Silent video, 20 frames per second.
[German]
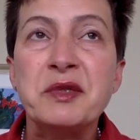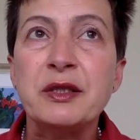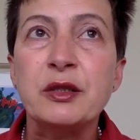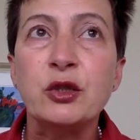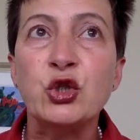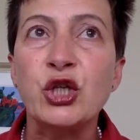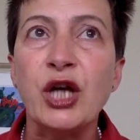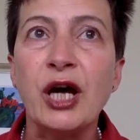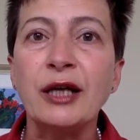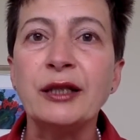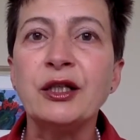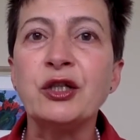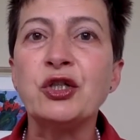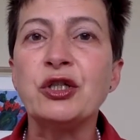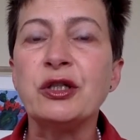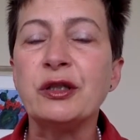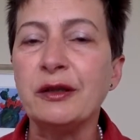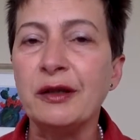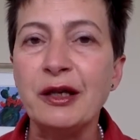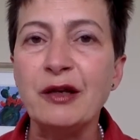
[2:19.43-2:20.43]

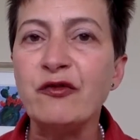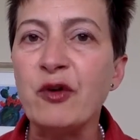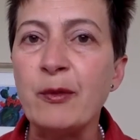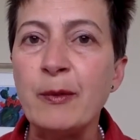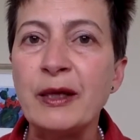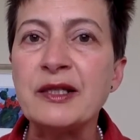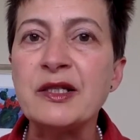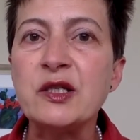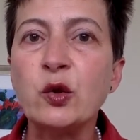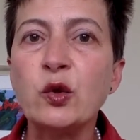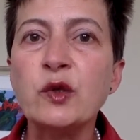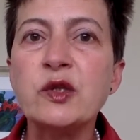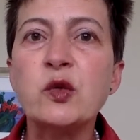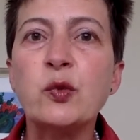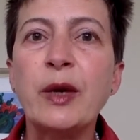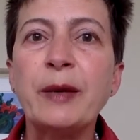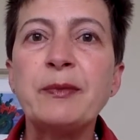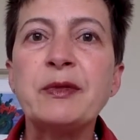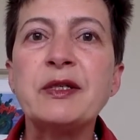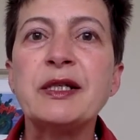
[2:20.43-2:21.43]
statischen
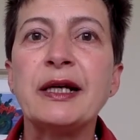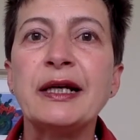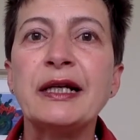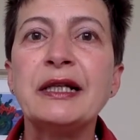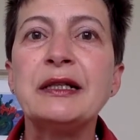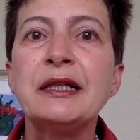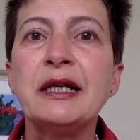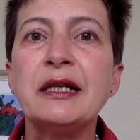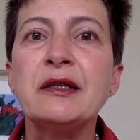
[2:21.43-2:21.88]
Informationswebsite